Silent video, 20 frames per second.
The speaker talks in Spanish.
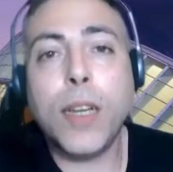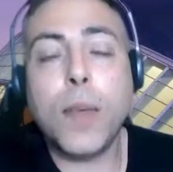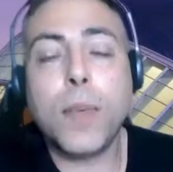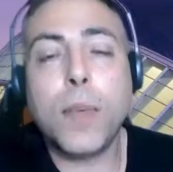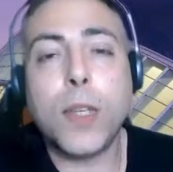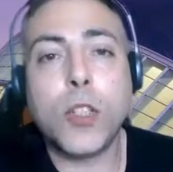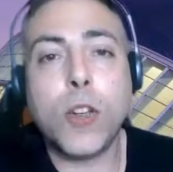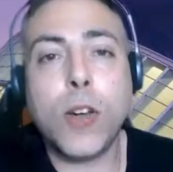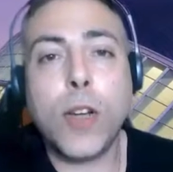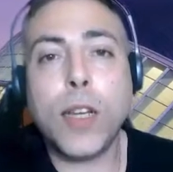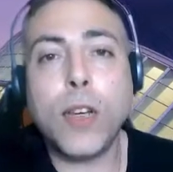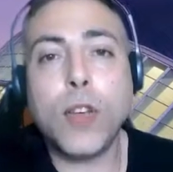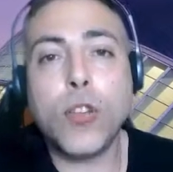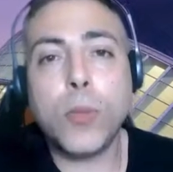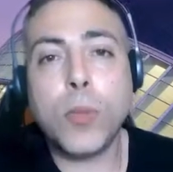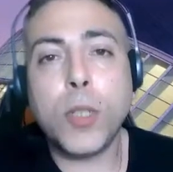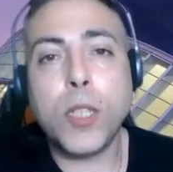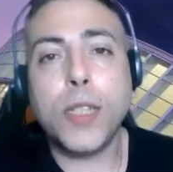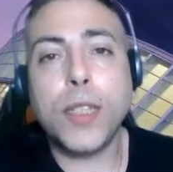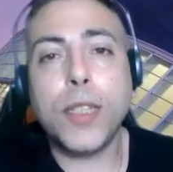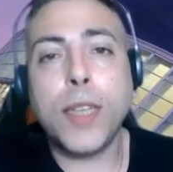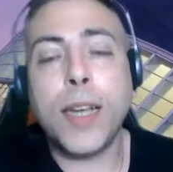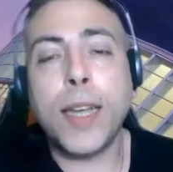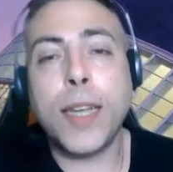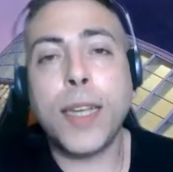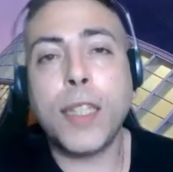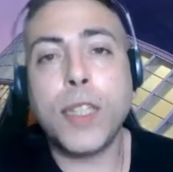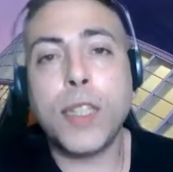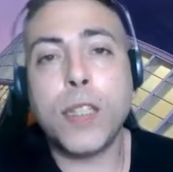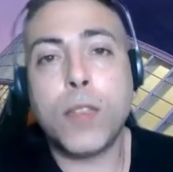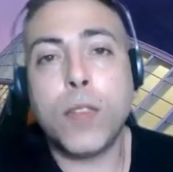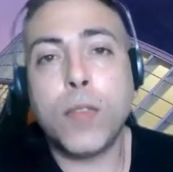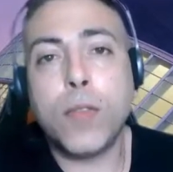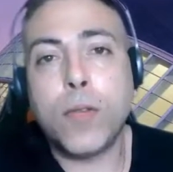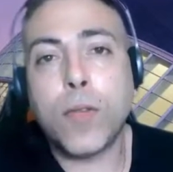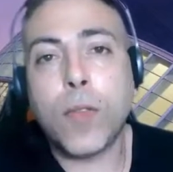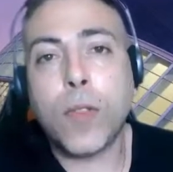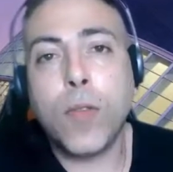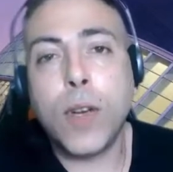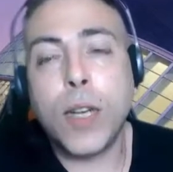a la persona que nos visita es
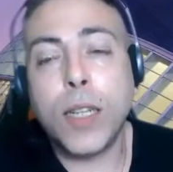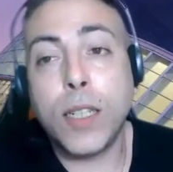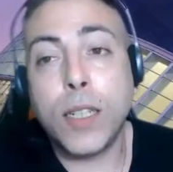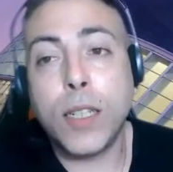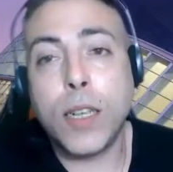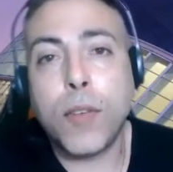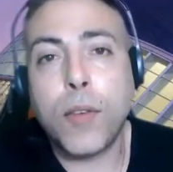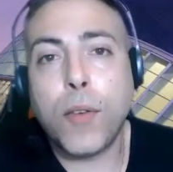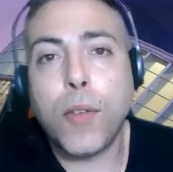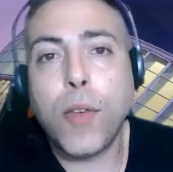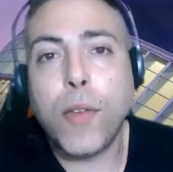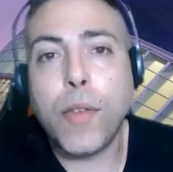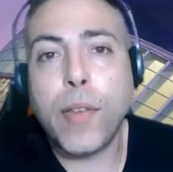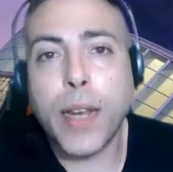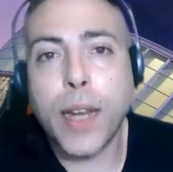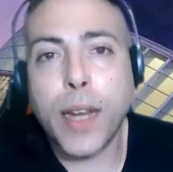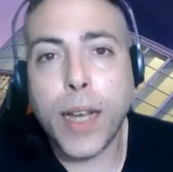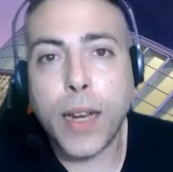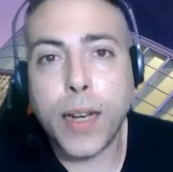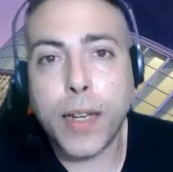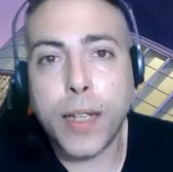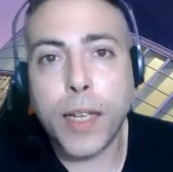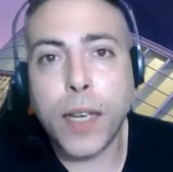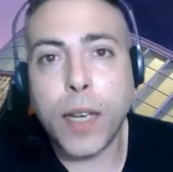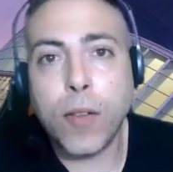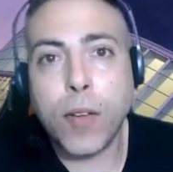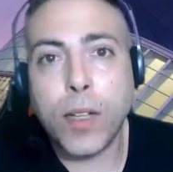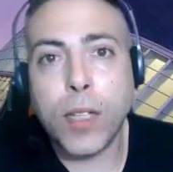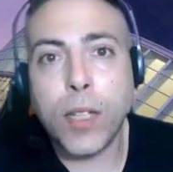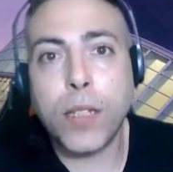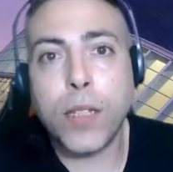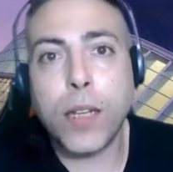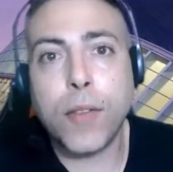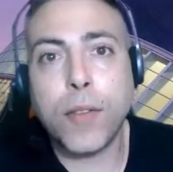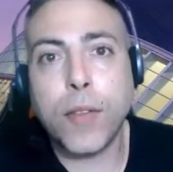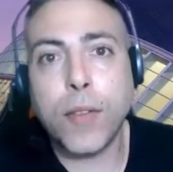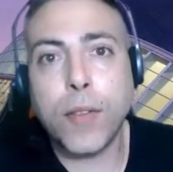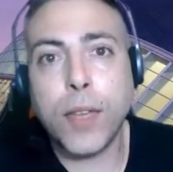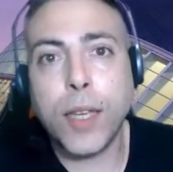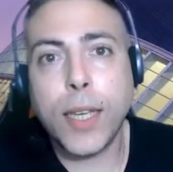una sensación de cercanía, una
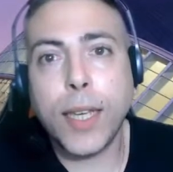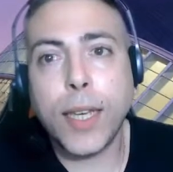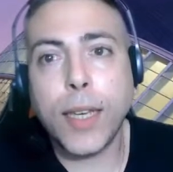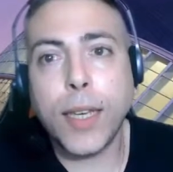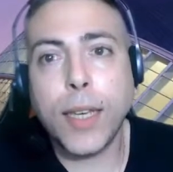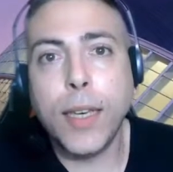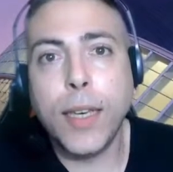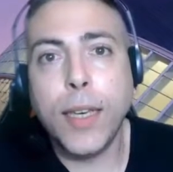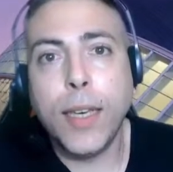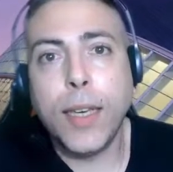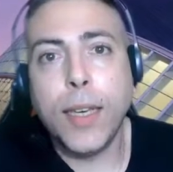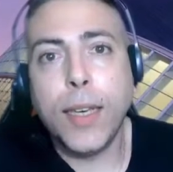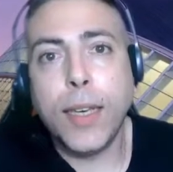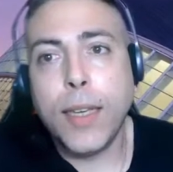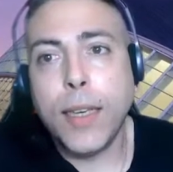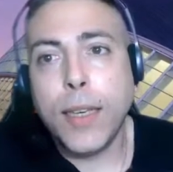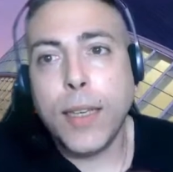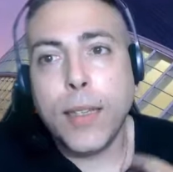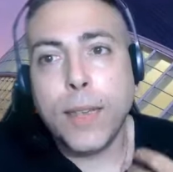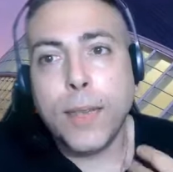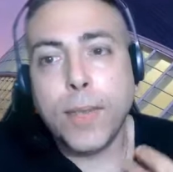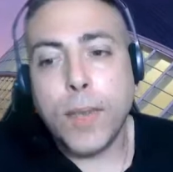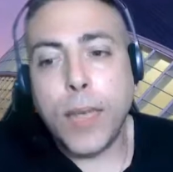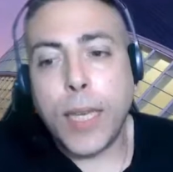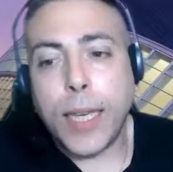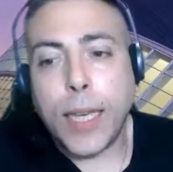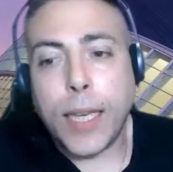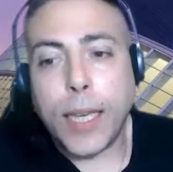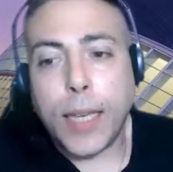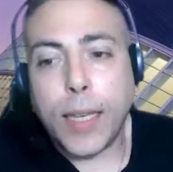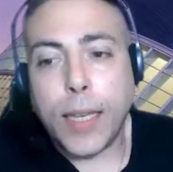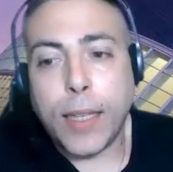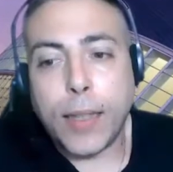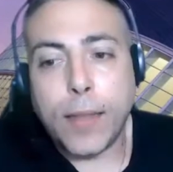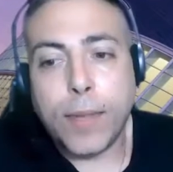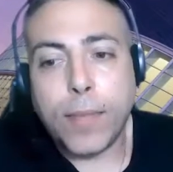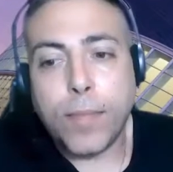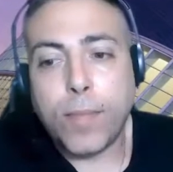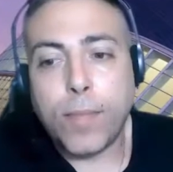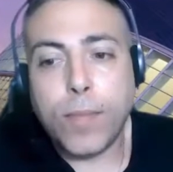sensación de que, de que
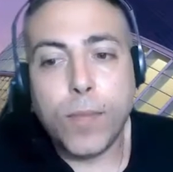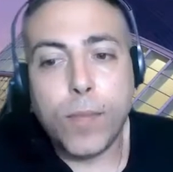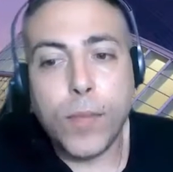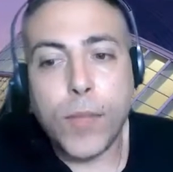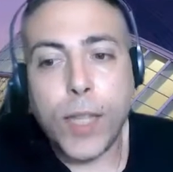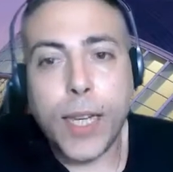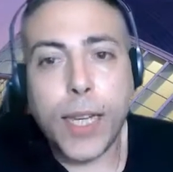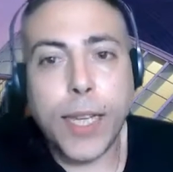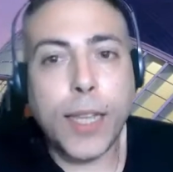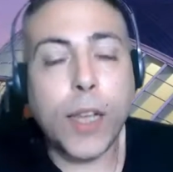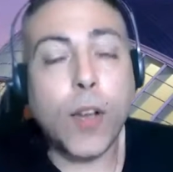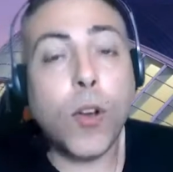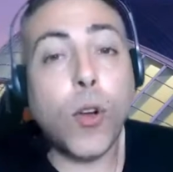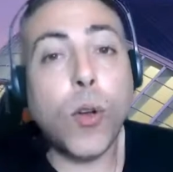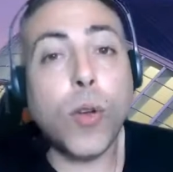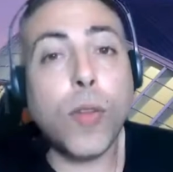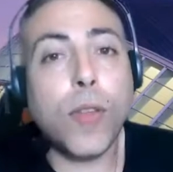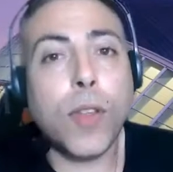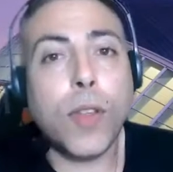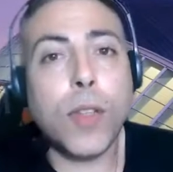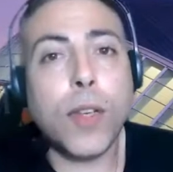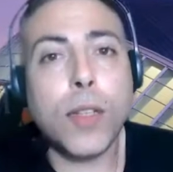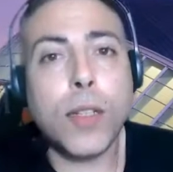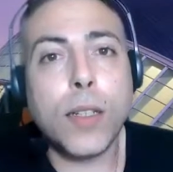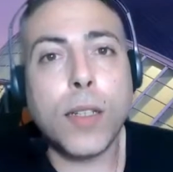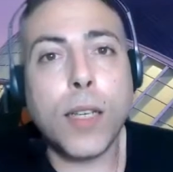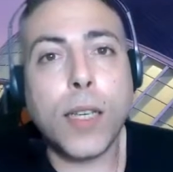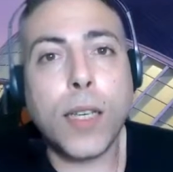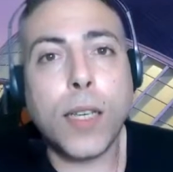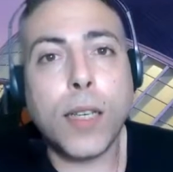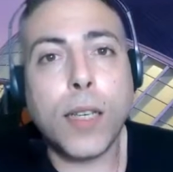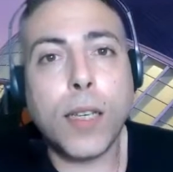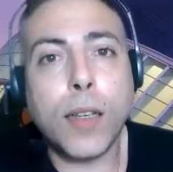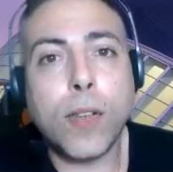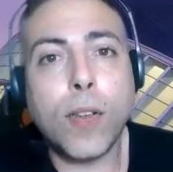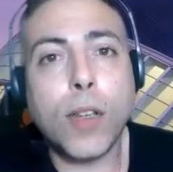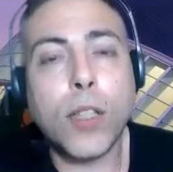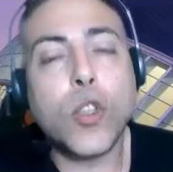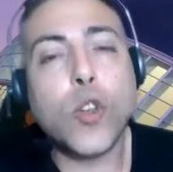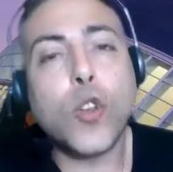de que te conocen. Eh,
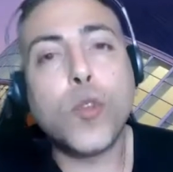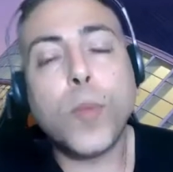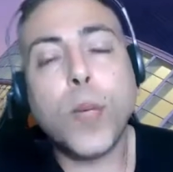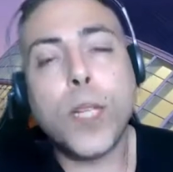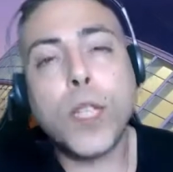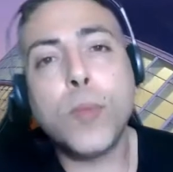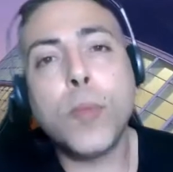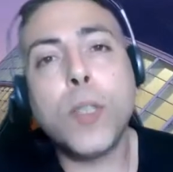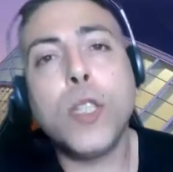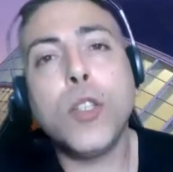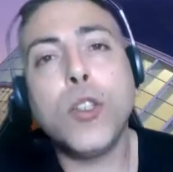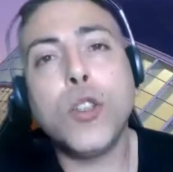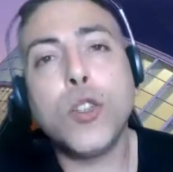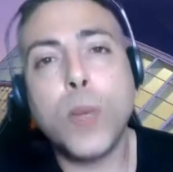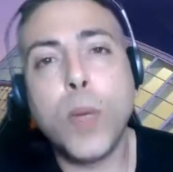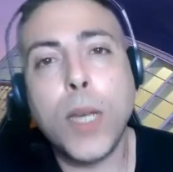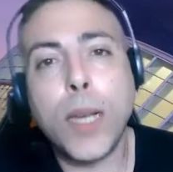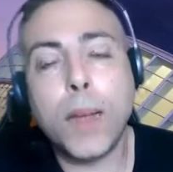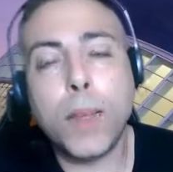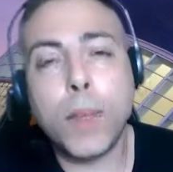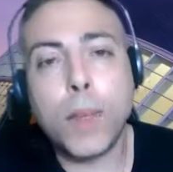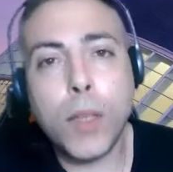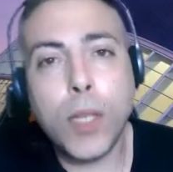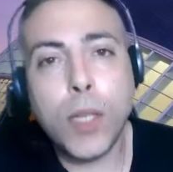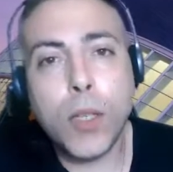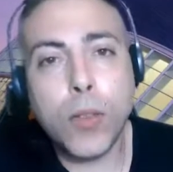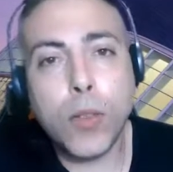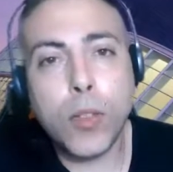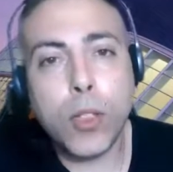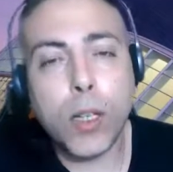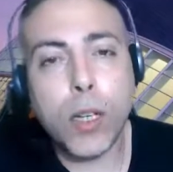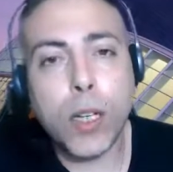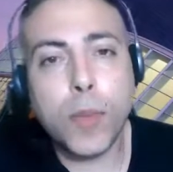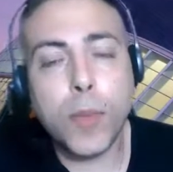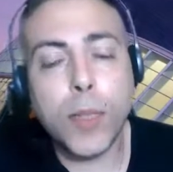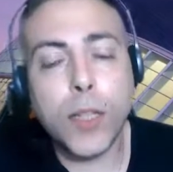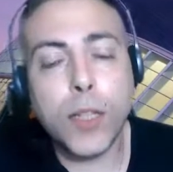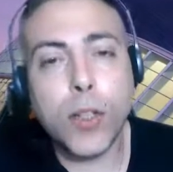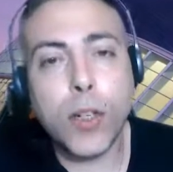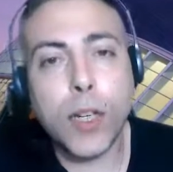cuantos más vídeos vean míos, las
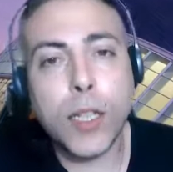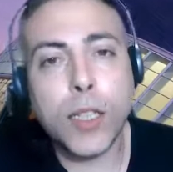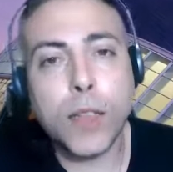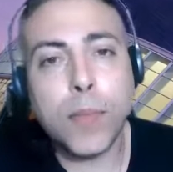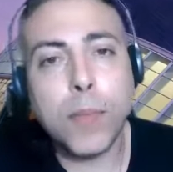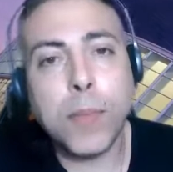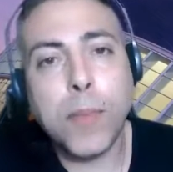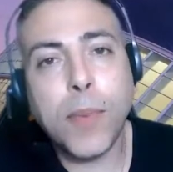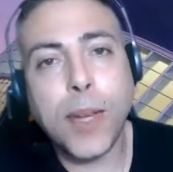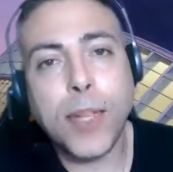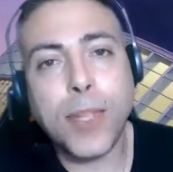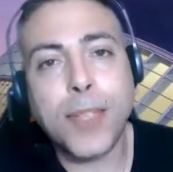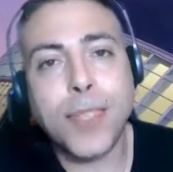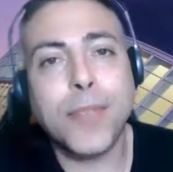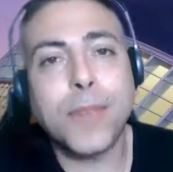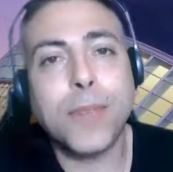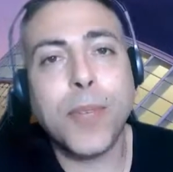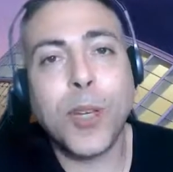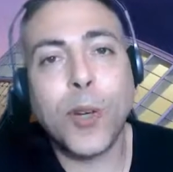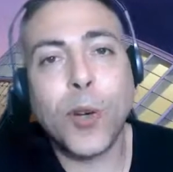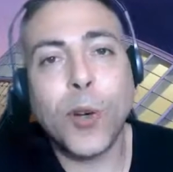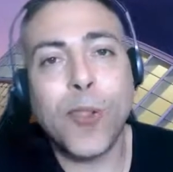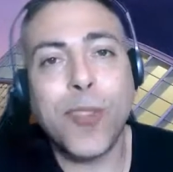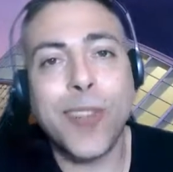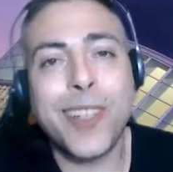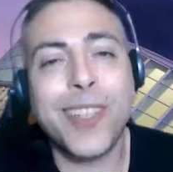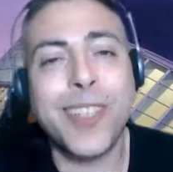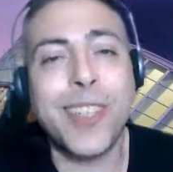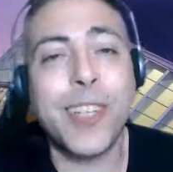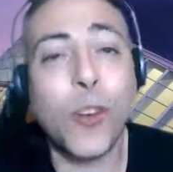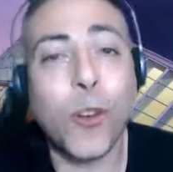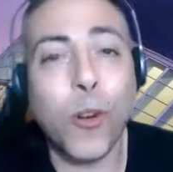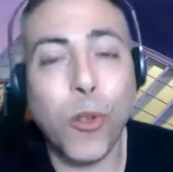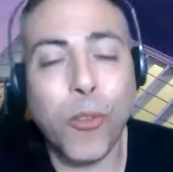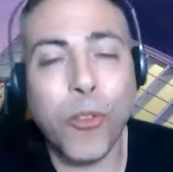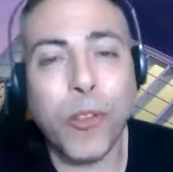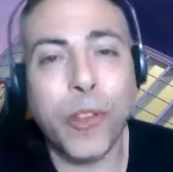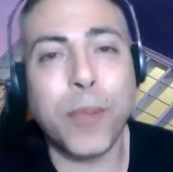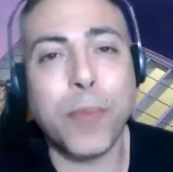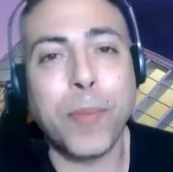personas más me conocen sin
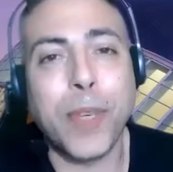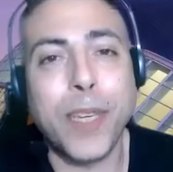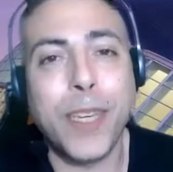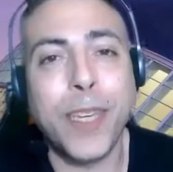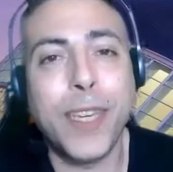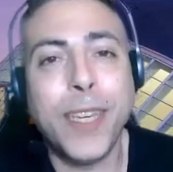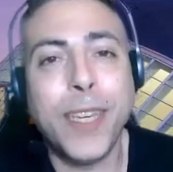conocerme.